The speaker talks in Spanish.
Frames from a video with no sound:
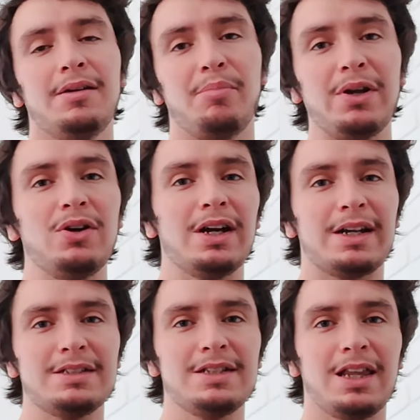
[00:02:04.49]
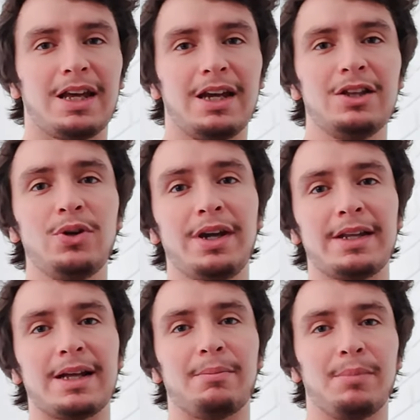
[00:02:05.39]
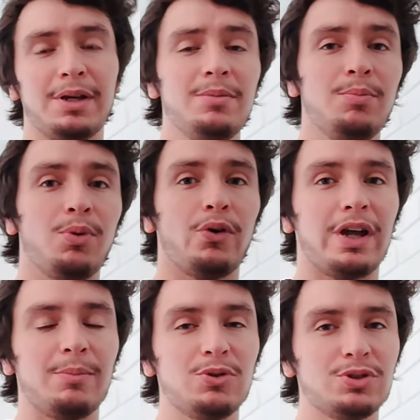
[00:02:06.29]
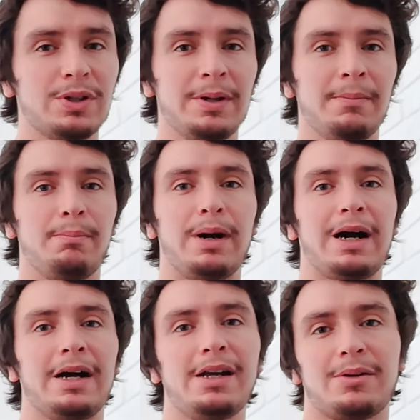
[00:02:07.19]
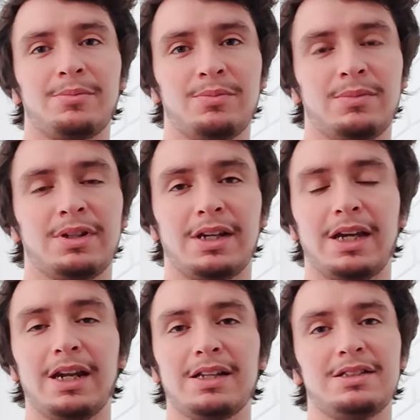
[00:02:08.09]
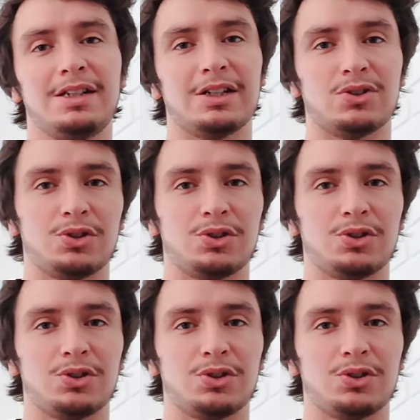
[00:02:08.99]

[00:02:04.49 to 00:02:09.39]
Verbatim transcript: Pero la gracia de esto es que también podemos bajar. ¿Qué quiere decir eso?